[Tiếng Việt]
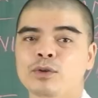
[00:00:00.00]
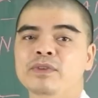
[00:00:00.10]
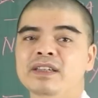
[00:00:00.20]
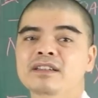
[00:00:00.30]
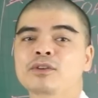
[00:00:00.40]
quý
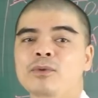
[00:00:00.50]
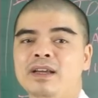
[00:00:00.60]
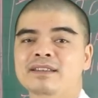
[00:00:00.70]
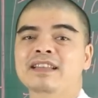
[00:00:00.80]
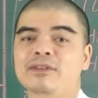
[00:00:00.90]
vị đừng
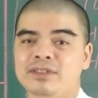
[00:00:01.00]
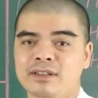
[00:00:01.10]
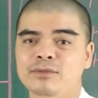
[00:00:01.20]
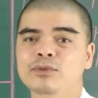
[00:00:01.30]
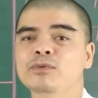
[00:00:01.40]
quên tạo
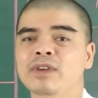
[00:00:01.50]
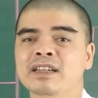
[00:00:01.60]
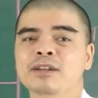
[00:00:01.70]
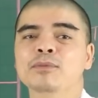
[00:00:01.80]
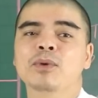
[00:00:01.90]
dựng vun vén
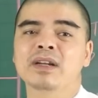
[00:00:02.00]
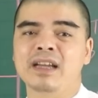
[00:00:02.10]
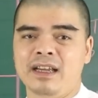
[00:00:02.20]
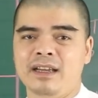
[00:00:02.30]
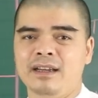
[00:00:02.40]
các mối quan
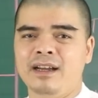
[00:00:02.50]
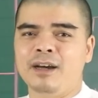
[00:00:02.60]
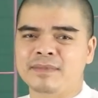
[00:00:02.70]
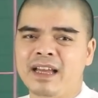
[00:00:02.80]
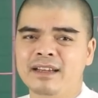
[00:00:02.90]
hệ
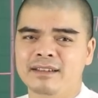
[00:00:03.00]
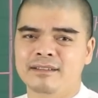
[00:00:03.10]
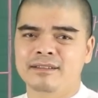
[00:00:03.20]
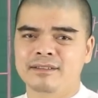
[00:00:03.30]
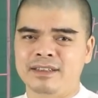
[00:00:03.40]
hợp tác
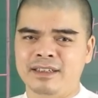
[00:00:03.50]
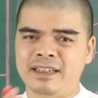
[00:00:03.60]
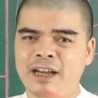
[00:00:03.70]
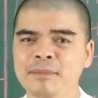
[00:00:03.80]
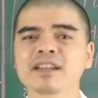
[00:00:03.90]

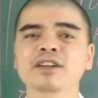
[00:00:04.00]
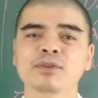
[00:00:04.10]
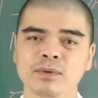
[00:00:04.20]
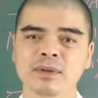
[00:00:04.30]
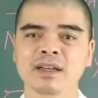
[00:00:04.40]
cả mới lẫn
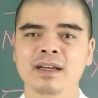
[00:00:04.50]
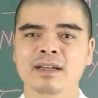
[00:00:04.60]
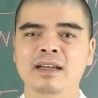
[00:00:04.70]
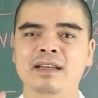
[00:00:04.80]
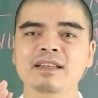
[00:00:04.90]
cũ
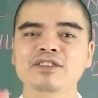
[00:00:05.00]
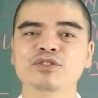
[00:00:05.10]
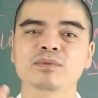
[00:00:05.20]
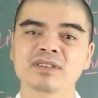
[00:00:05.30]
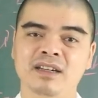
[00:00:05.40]
để tận
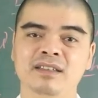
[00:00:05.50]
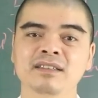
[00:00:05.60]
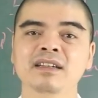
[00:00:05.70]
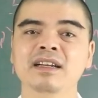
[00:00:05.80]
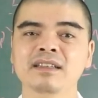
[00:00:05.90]
dụng được
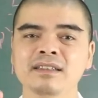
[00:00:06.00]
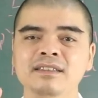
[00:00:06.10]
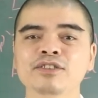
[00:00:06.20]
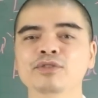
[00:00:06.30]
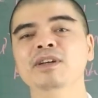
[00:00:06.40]
những cái
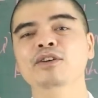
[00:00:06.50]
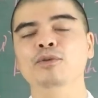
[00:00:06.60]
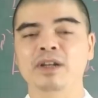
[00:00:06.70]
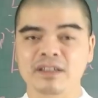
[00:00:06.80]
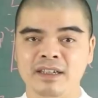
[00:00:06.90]
sự giúp đỡ của
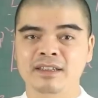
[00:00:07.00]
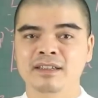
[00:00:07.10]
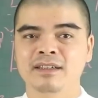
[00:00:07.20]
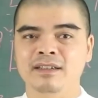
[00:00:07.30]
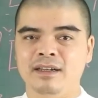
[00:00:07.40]
mọi người.
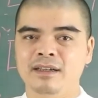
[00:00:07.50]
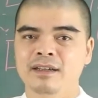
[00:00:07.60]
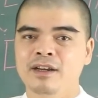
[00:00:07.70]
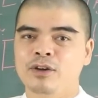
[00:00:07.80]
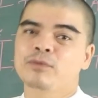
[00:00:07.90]
Đó.
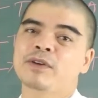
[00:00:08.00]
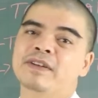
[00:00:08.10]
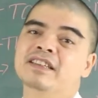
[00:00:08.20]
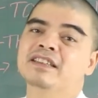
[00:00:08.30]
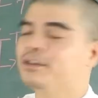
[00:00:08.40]
Còn về
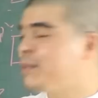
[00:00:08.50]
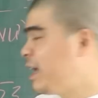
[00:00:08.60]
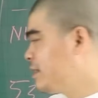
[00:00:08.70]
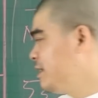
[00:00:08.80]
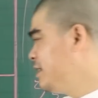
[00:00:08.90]
vận trình tiền
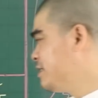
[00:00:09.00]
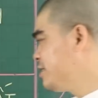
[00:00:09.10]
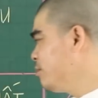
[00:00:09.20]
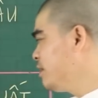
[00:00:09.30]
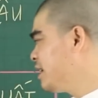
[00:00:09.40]
bạc thì
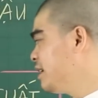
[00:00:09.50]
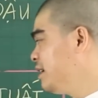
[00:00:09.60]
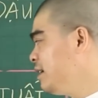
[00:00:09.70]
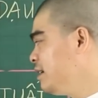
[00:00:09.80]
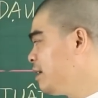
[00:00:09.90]
trong
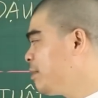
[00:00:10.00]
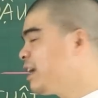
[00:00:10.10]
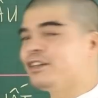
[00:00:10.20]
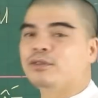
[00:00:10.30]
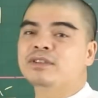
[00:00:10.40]
cái năm
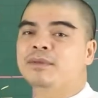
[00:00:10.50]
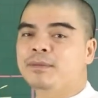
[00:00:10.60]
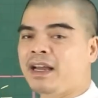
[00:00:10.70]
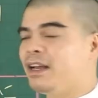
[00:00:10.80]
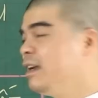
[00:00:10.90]

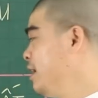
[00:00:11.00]
2023